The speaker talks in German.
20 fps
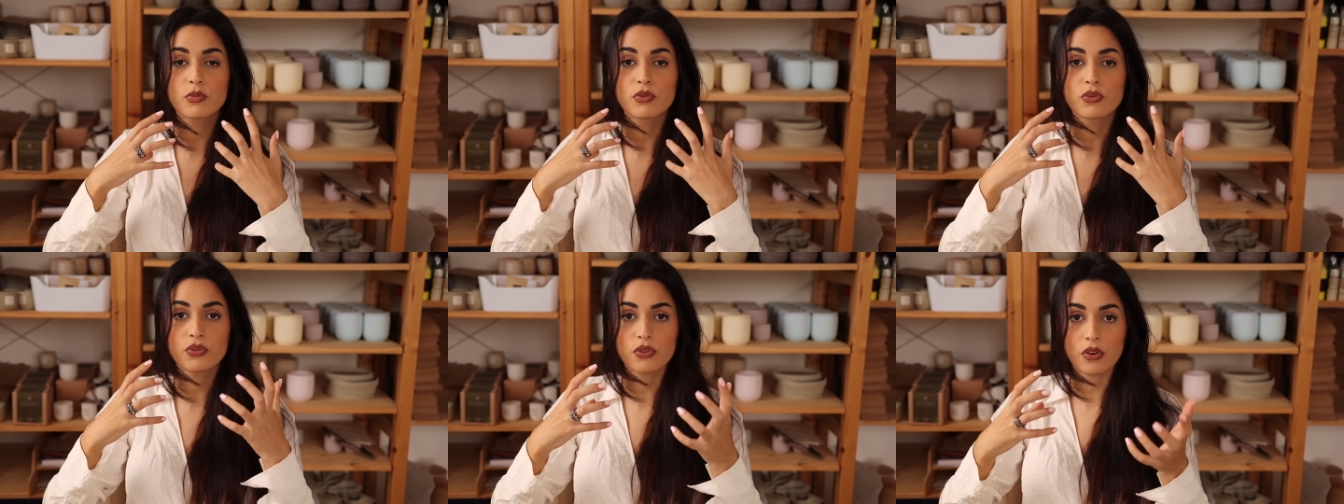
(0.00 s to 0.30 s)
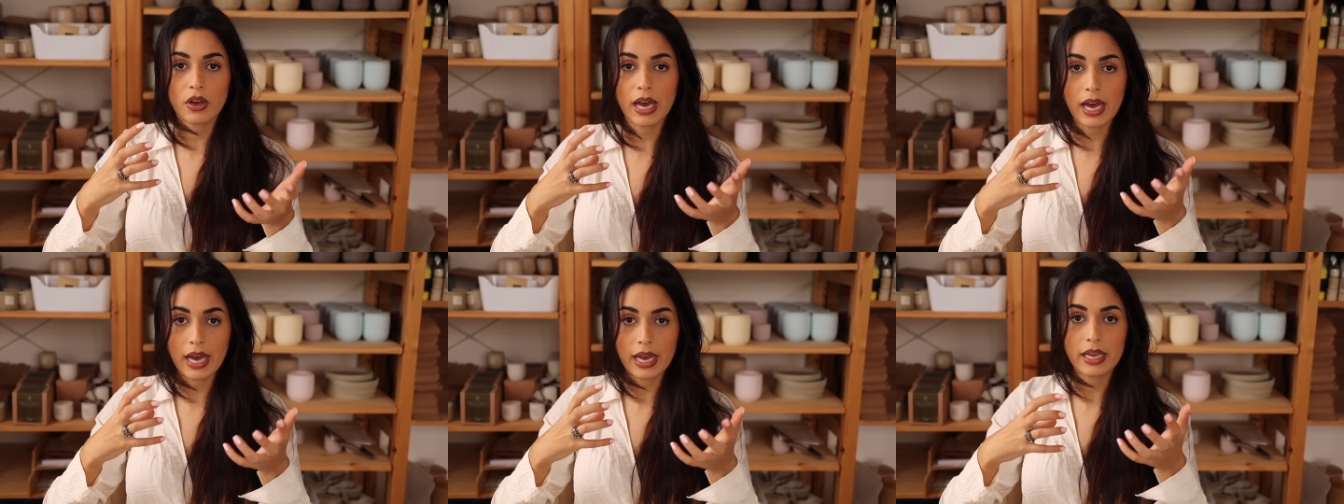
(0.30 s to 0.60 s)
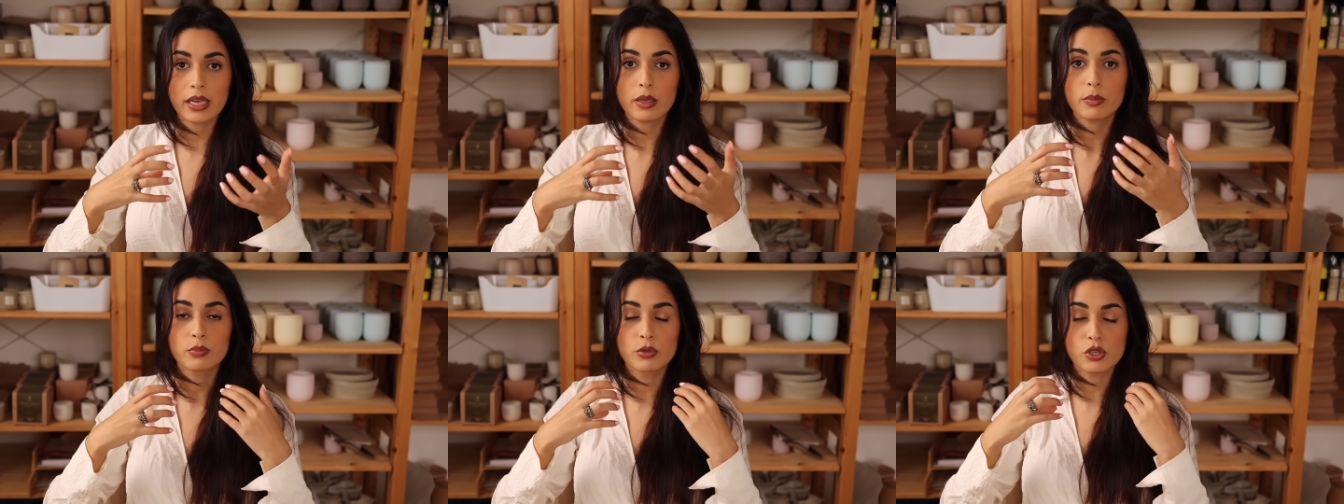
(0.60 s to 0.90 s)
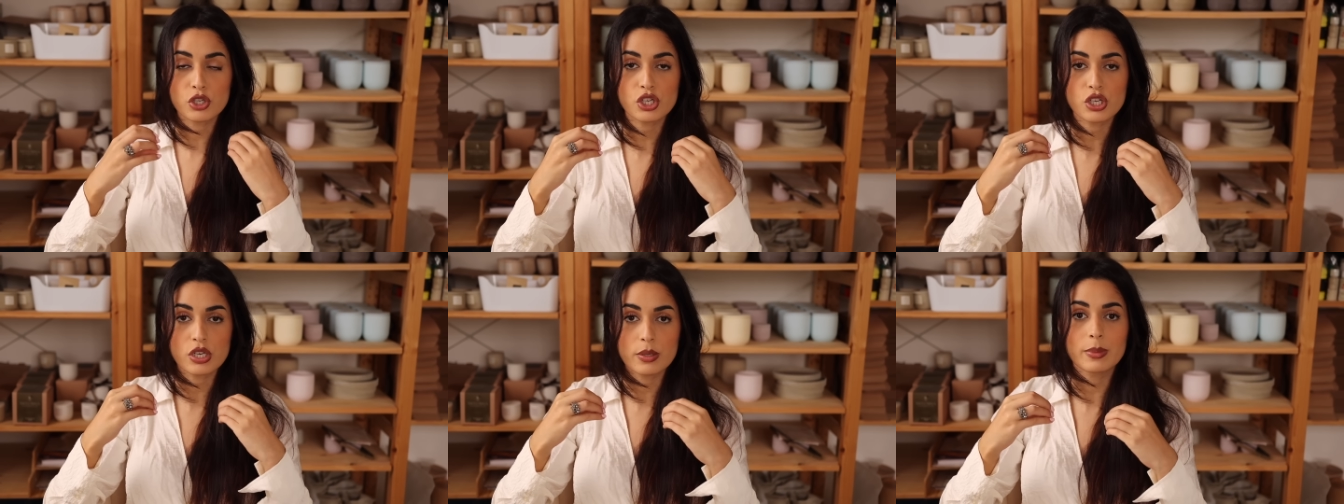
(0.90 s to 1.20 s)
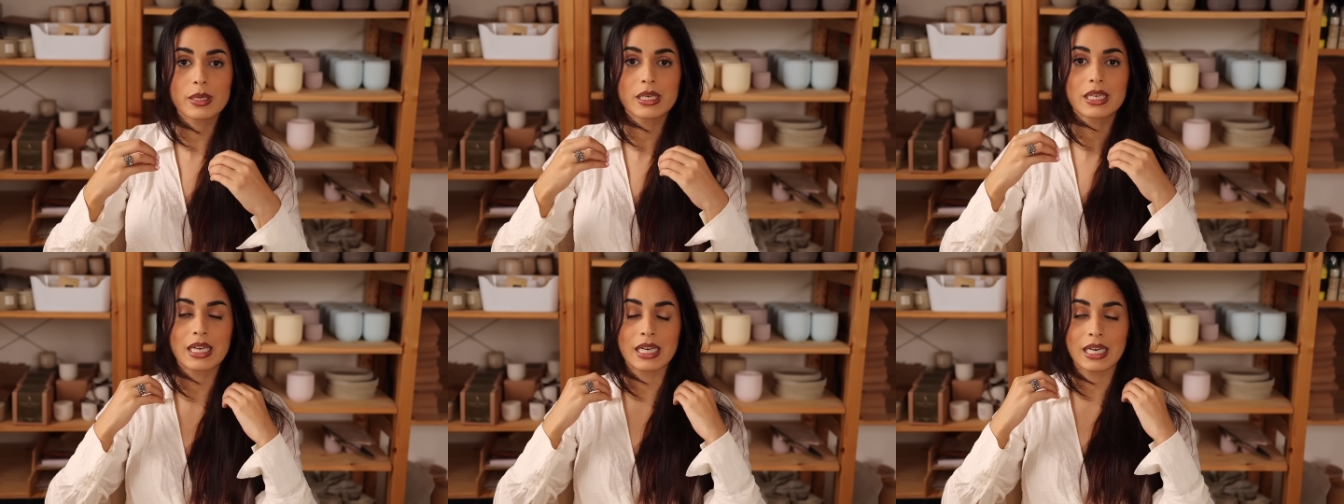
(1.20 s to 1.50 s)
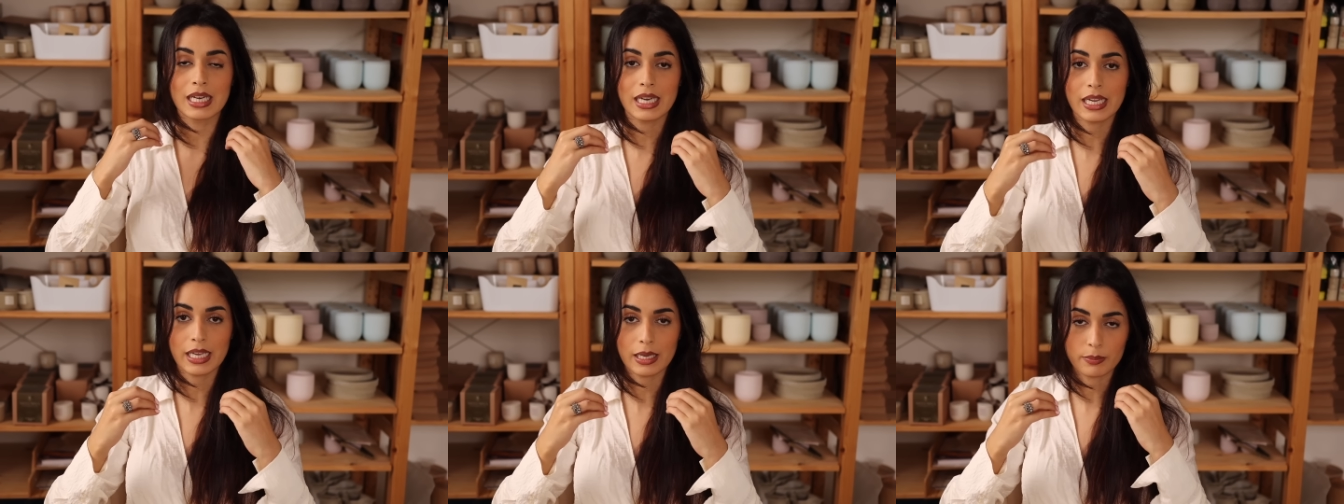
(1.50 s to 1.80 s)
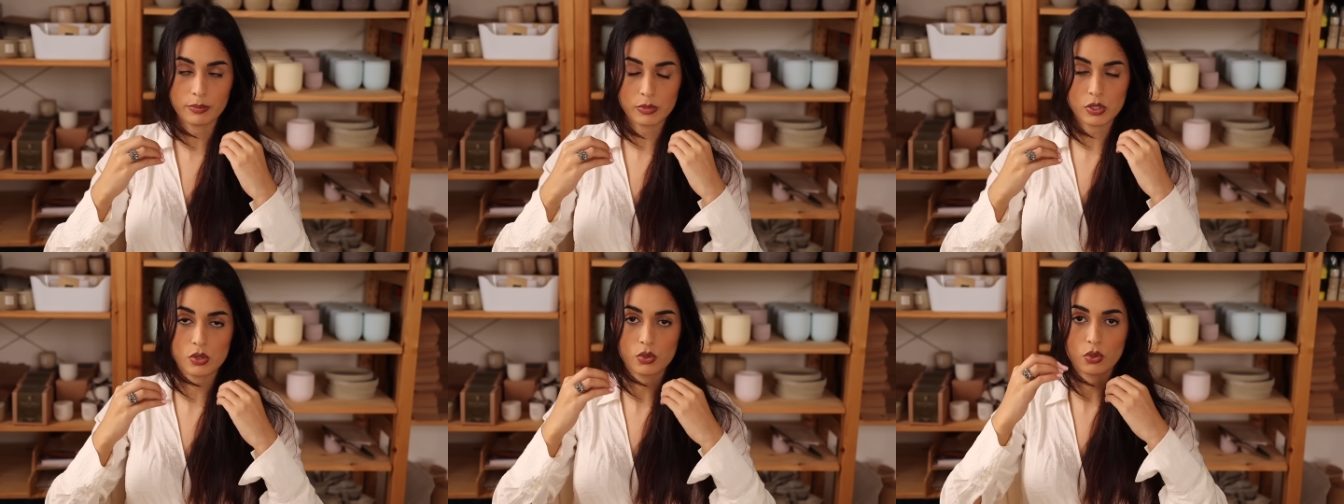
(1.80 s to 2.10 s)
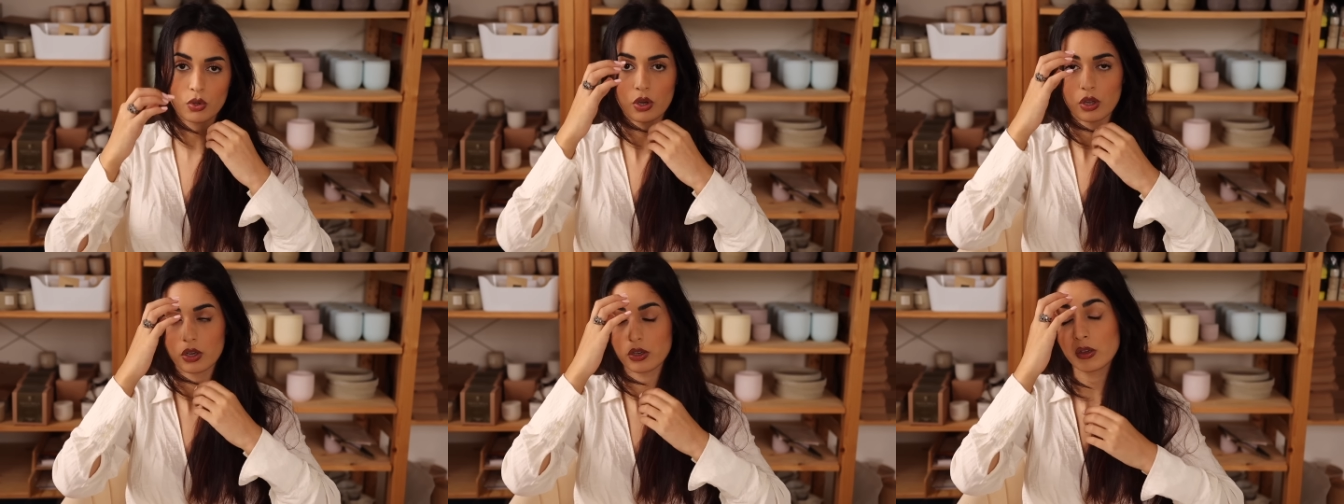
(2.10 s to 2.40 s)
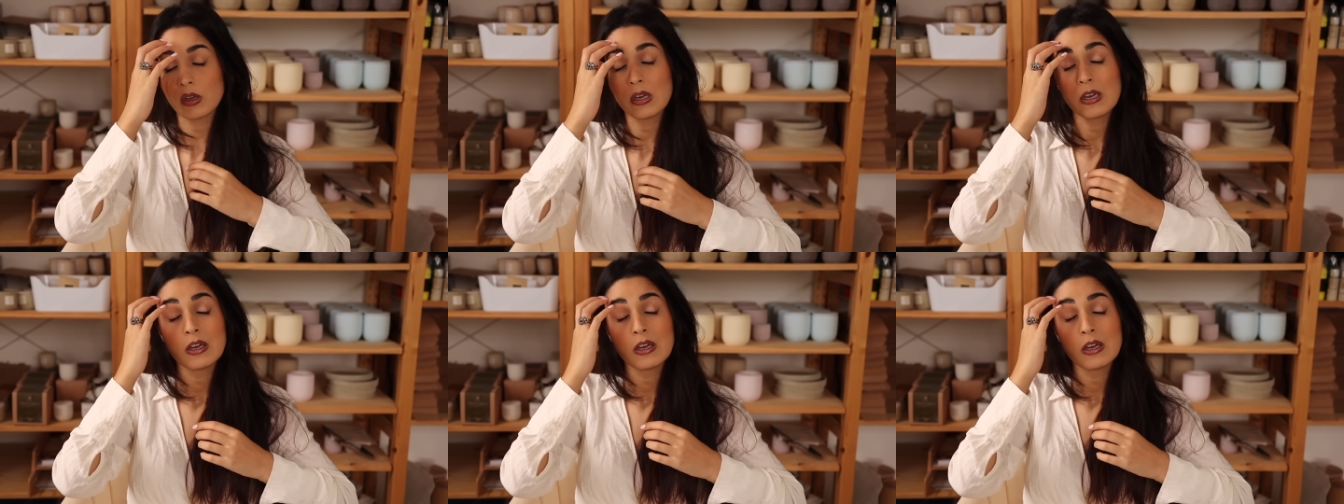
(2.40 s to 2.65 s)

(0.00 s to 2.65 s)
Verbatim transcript: frei bestimmend leben zu können.